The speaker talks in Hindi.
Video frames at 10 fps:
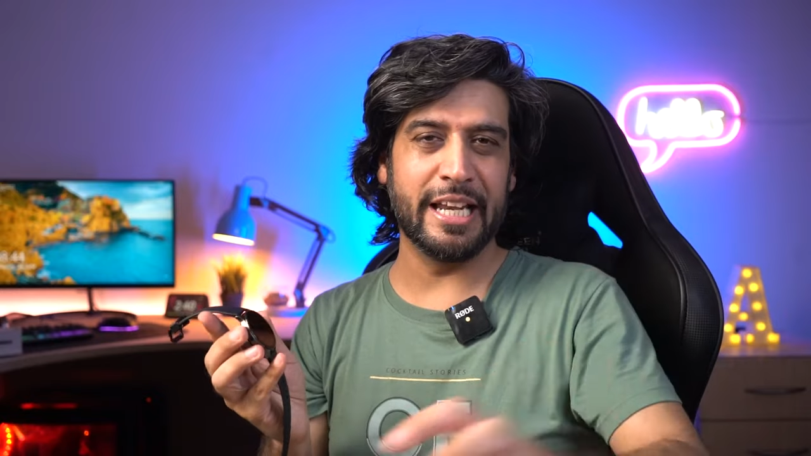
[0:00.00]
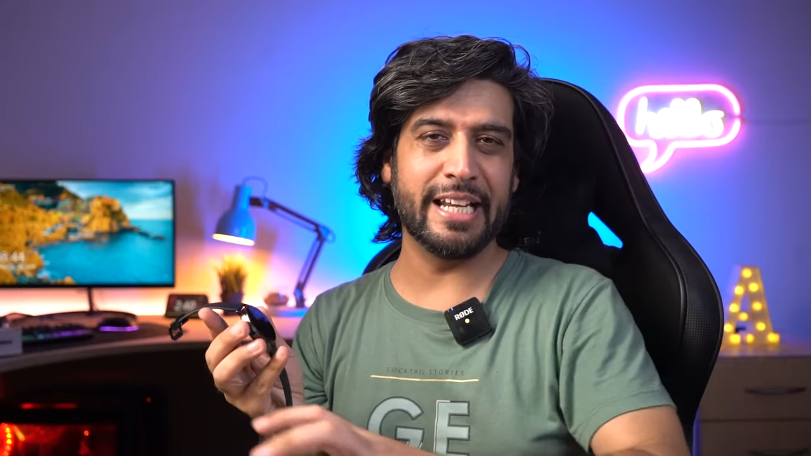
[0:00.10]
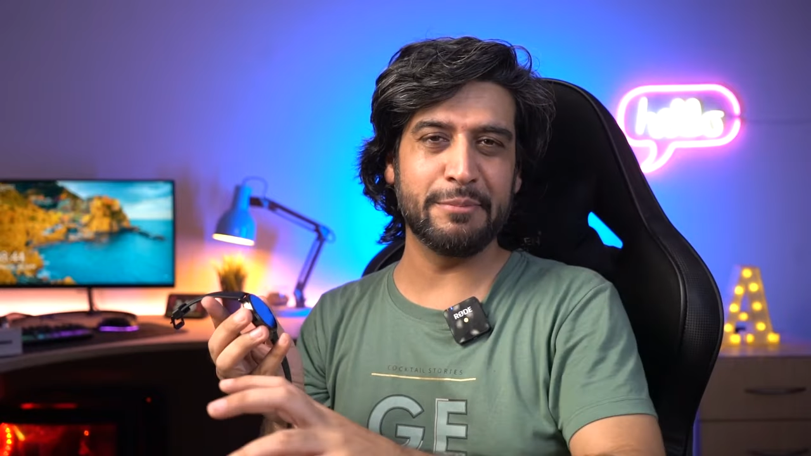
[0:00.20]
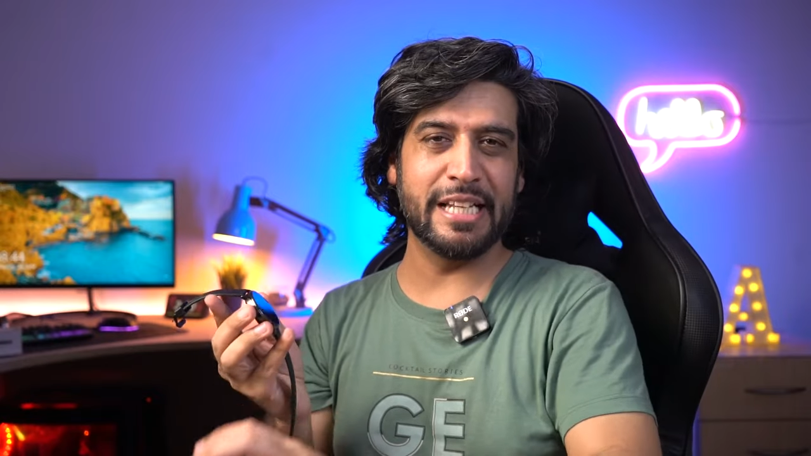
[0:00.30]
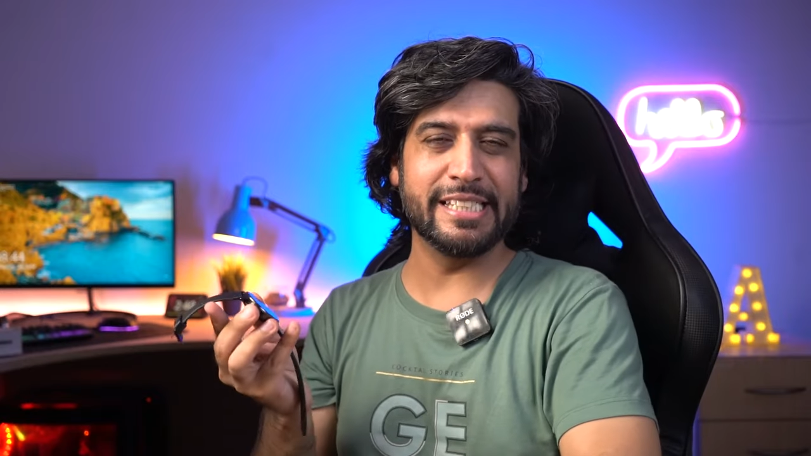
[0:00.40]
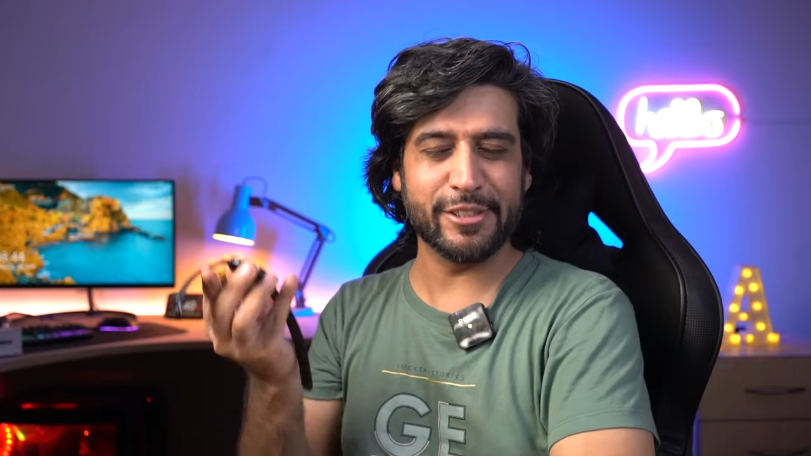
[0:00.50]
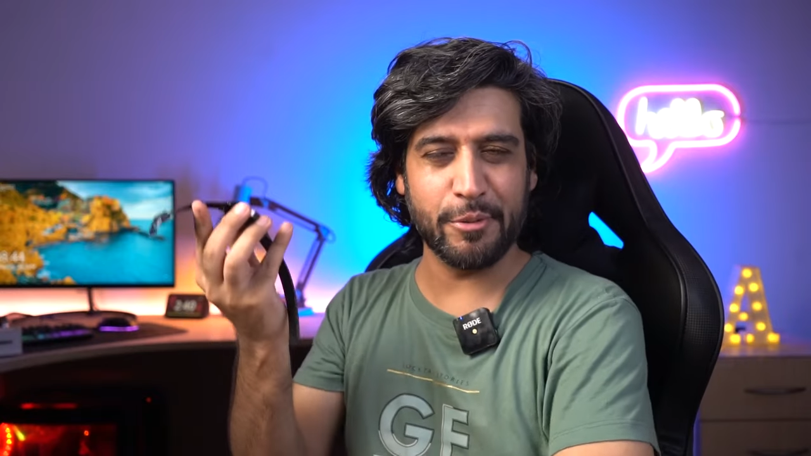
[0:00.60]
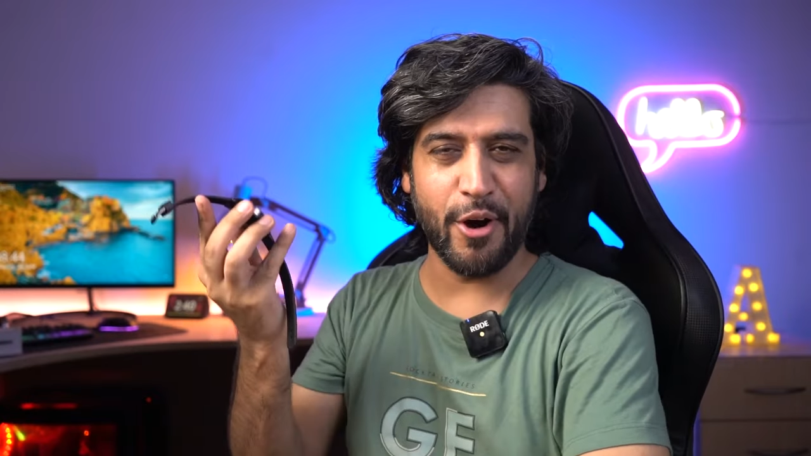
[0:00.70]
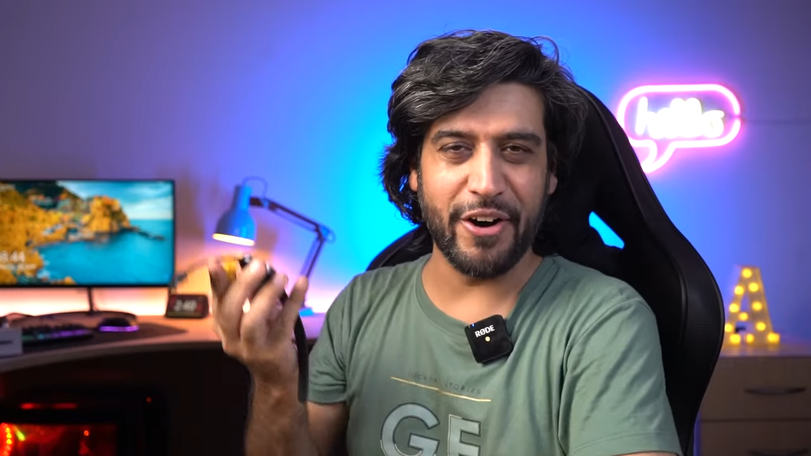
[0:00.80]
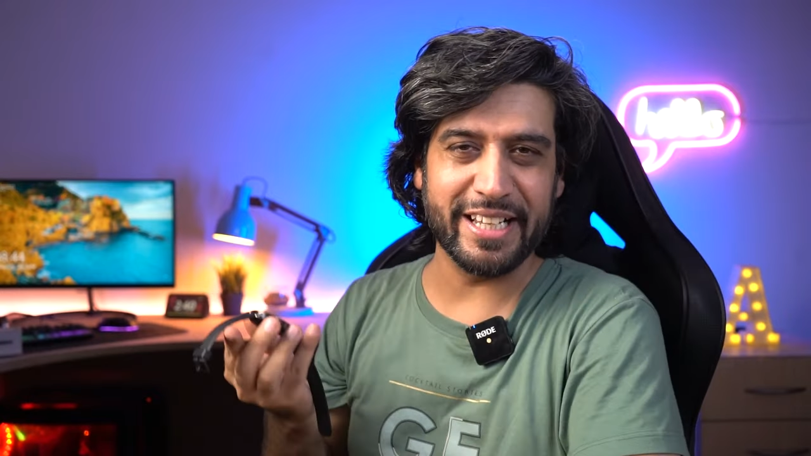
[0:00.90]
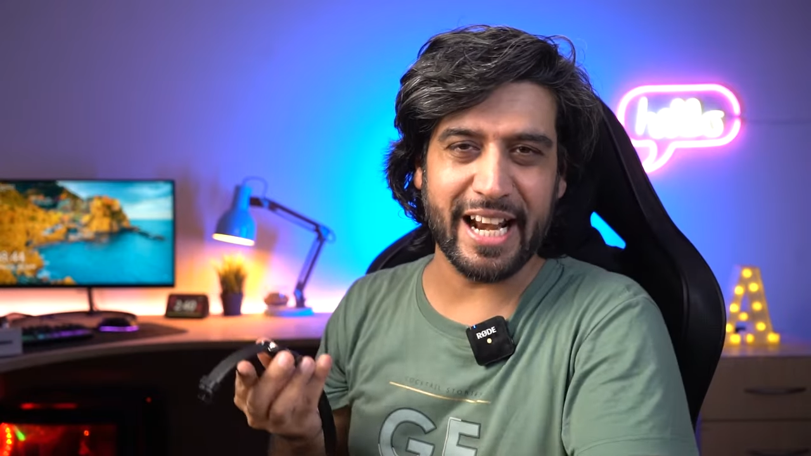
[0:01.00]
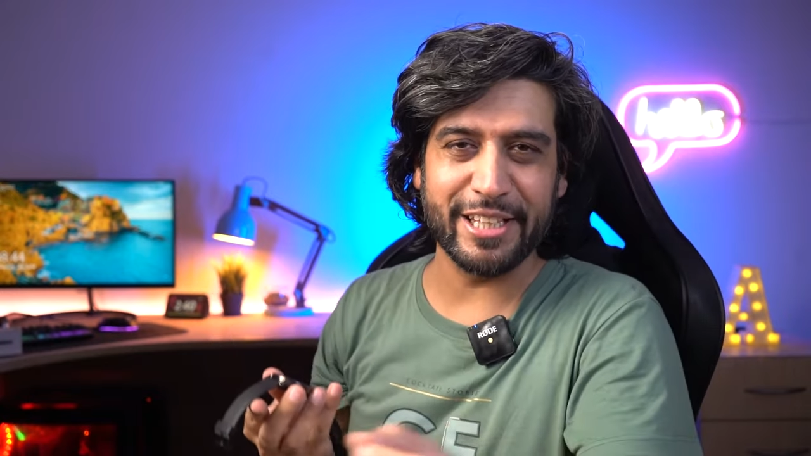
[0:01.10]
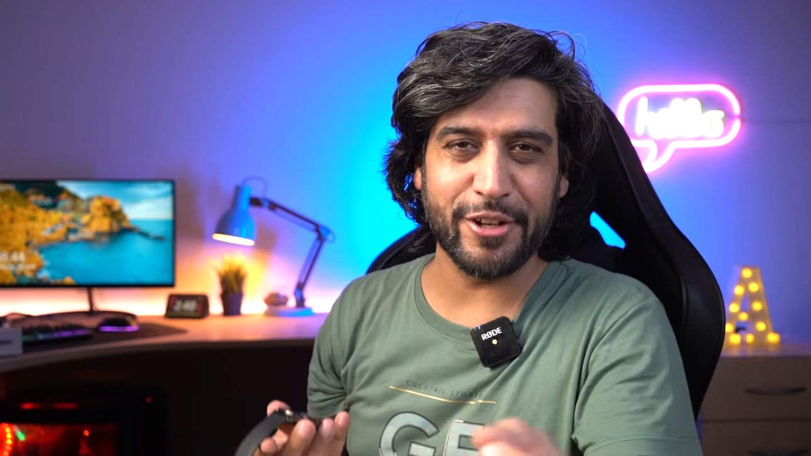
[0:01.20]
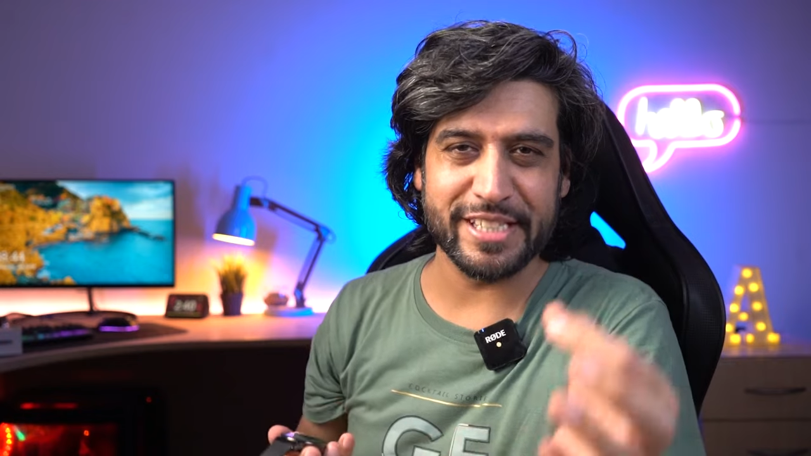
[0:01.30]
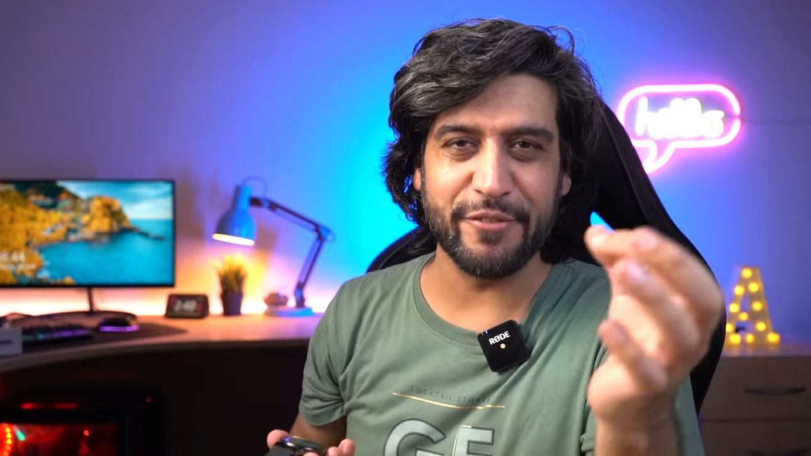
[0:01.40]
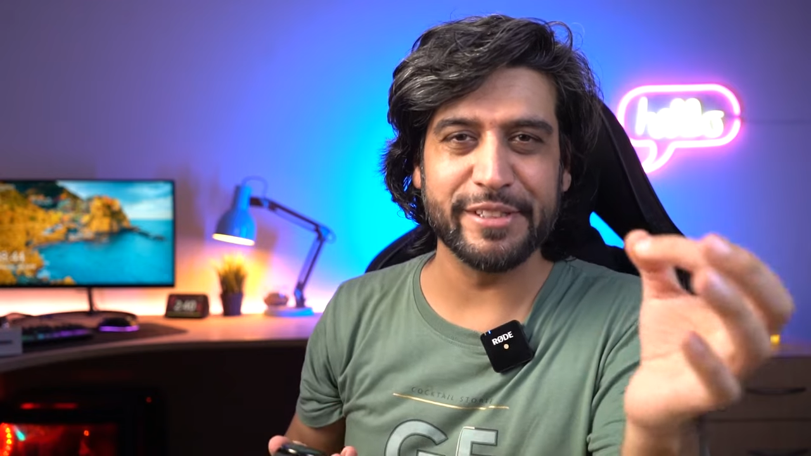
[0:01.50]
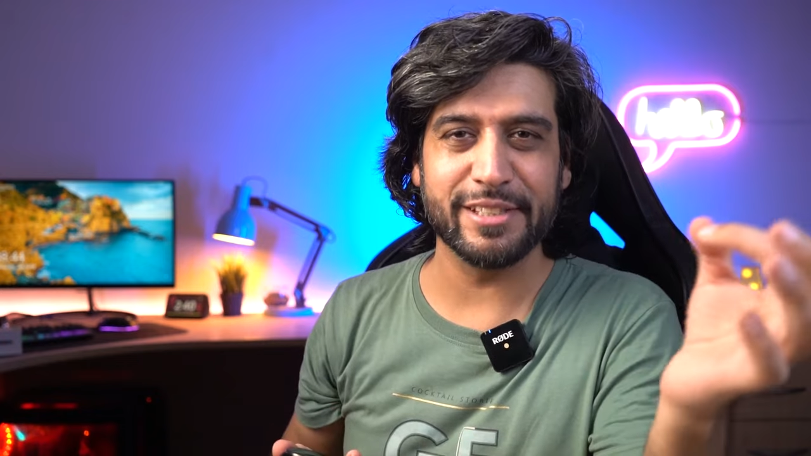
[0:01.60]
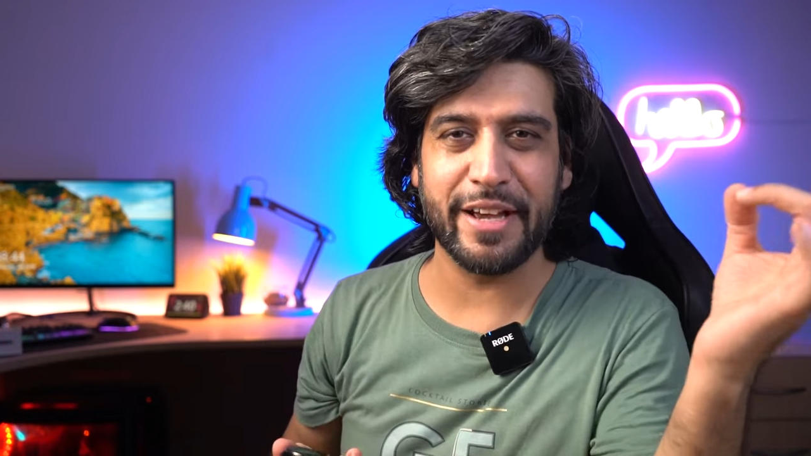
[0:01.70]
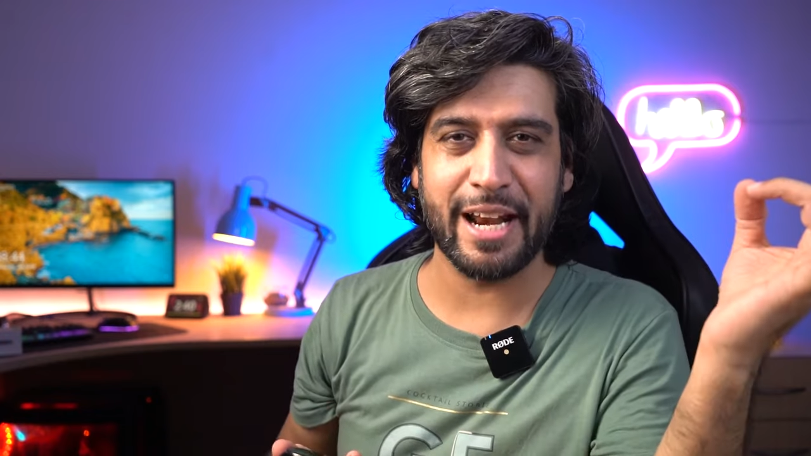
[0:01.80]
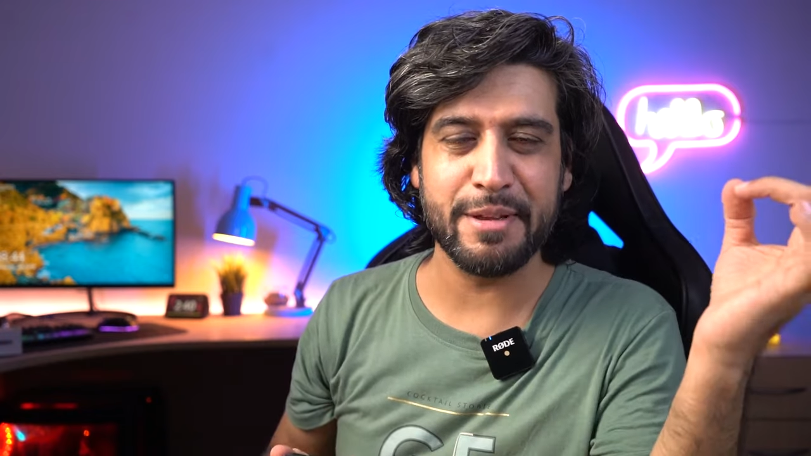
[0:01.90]
लेकिन आप जल्दी से इसको मैं ऑन कर लेता हूँ इसके
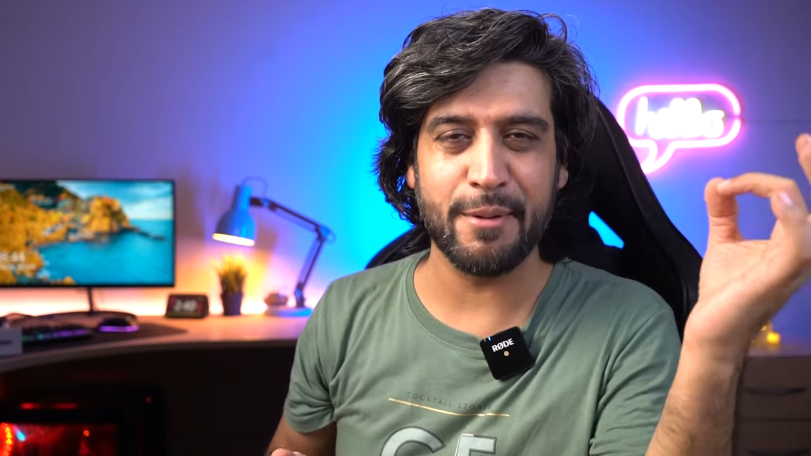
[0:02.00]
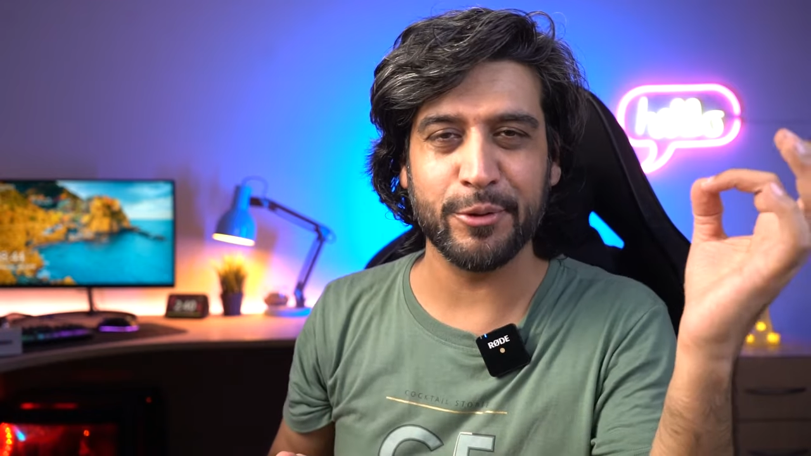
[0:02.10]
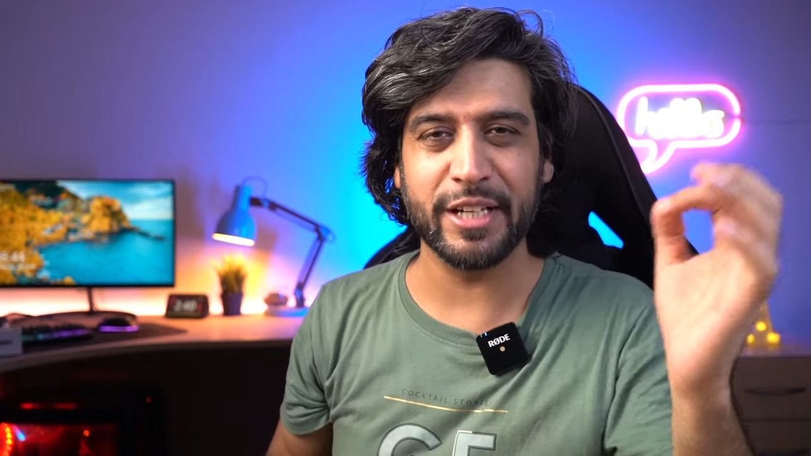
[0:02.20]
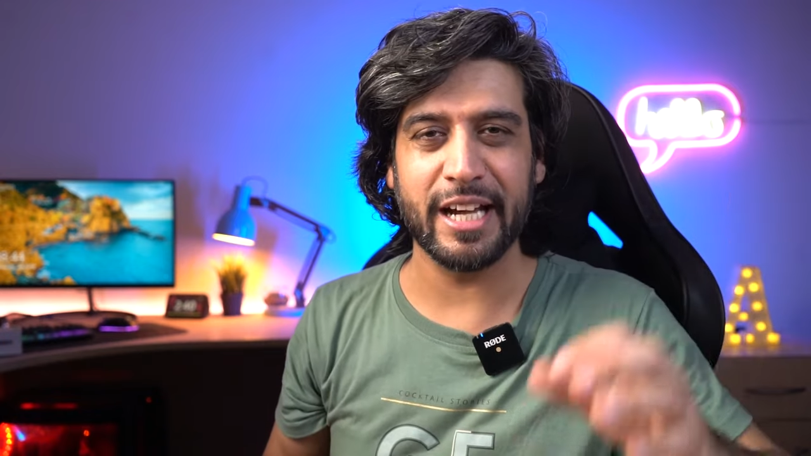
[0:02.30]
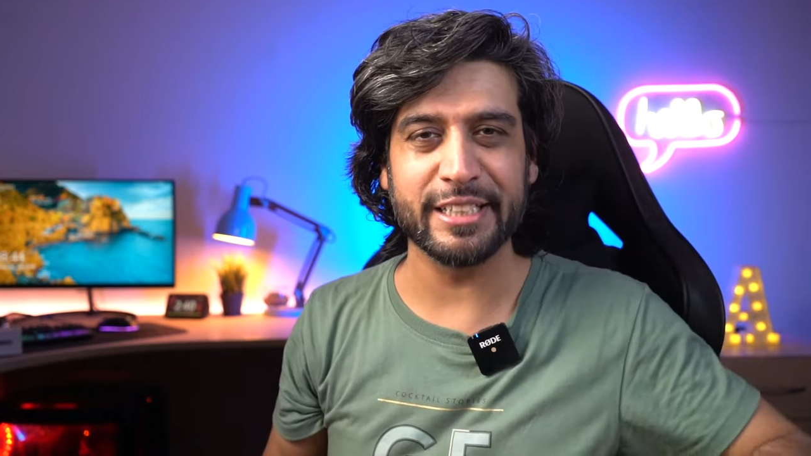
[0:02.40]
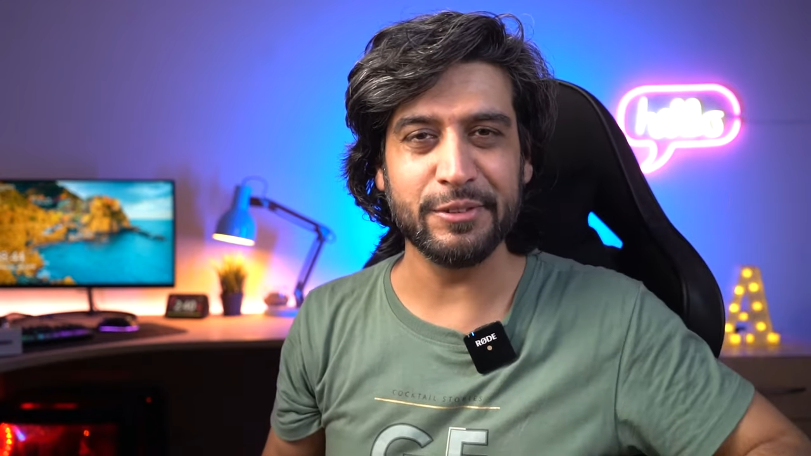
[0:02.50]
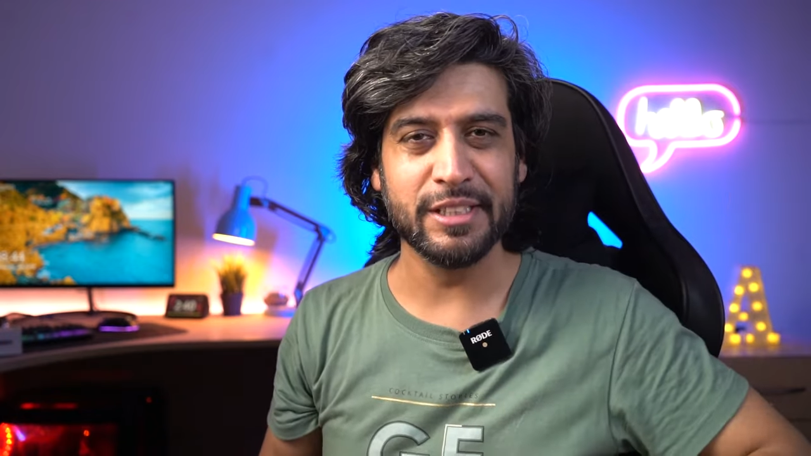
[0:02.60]
फीचर वगैरह भी आपको दिखाता हूँ